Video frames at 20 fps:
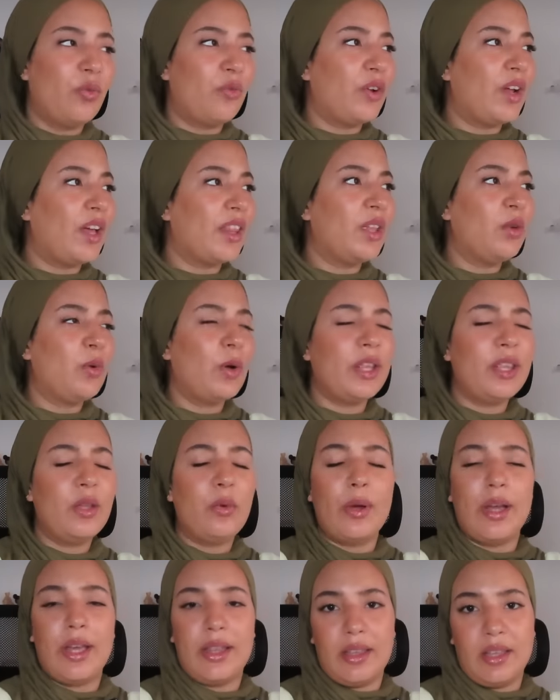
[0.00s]
وفي هذه
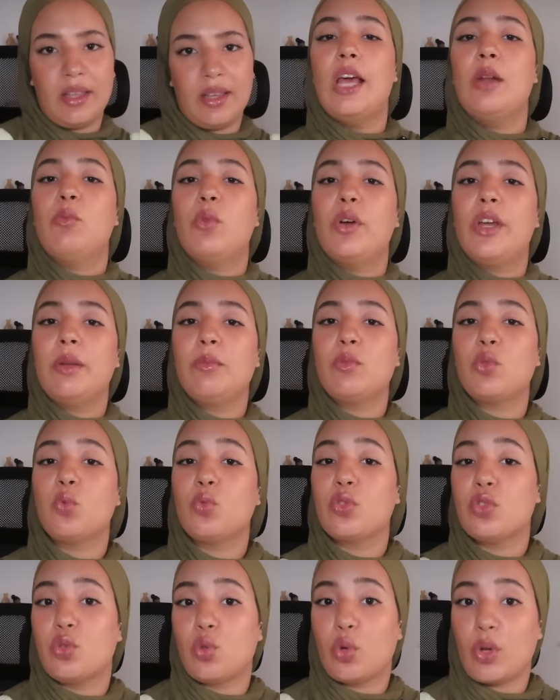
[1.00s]
وهذه وهذه المهم
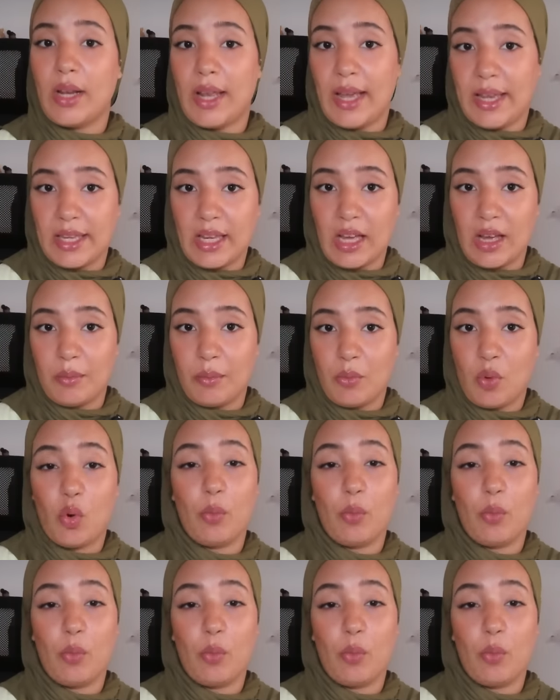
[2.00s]
دوزت دوك الايام